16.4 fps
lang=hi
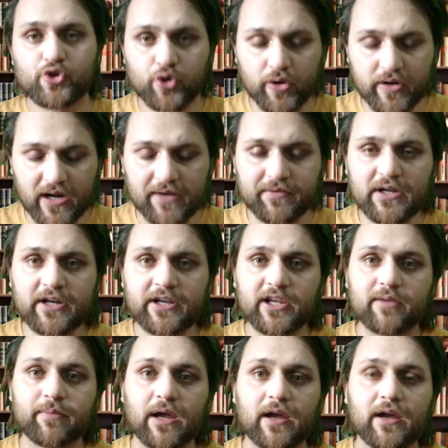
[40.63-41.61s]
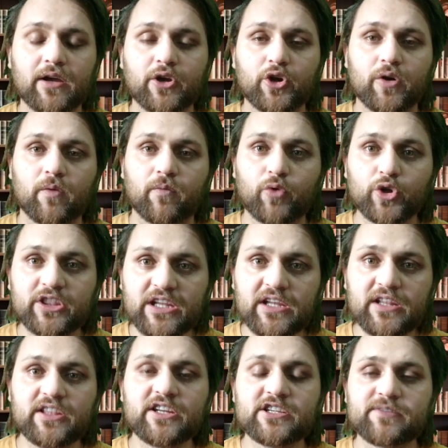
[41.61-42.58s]
जो ट्रैवलिंग टीम है वो
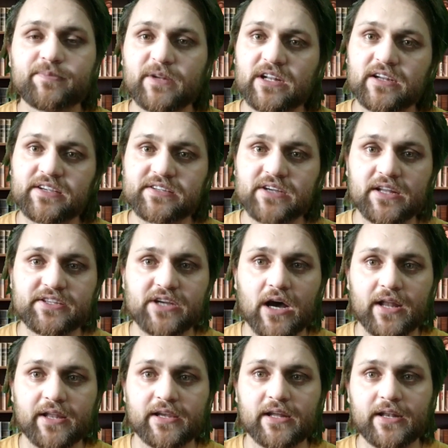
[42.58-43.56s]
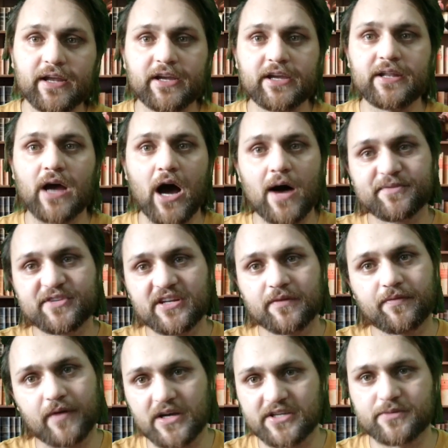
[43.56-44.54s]
तीन तीन स्पिनर के साथ जा रही है लेकिन आप
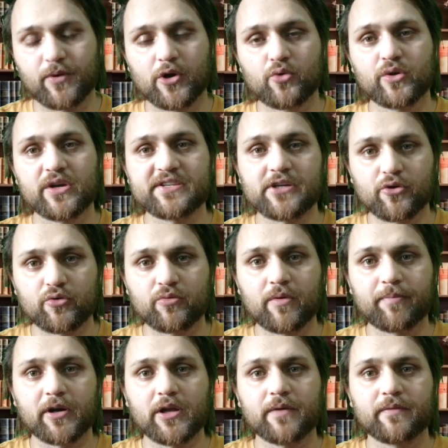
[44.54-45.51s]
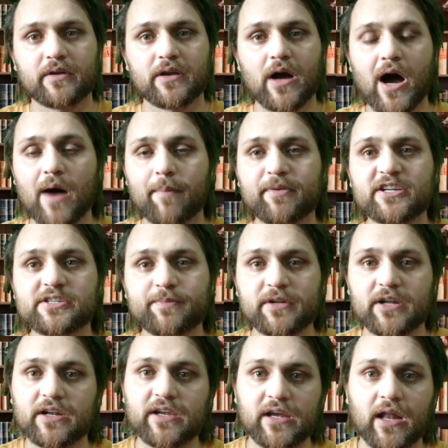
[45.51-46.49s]
सिर्फ फास्ट बॉलरों के चक्रों में पड़े हुए हैं आपने
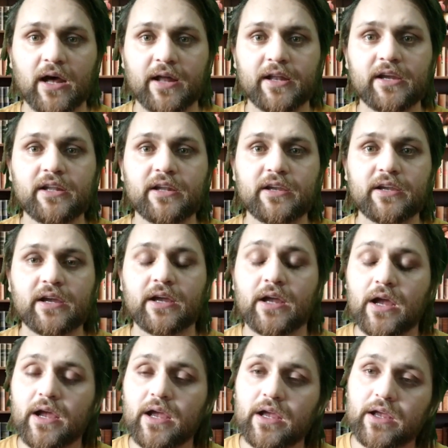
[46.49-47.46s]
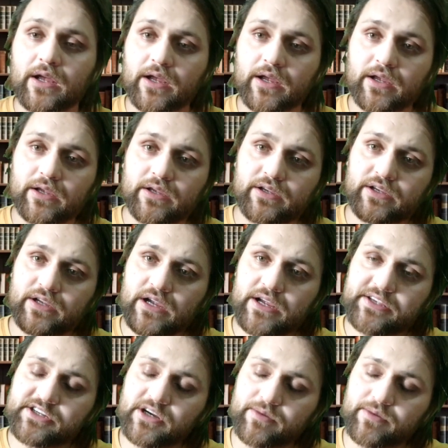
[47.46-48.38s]
स्पिनर खिलाना ही नहीं है ये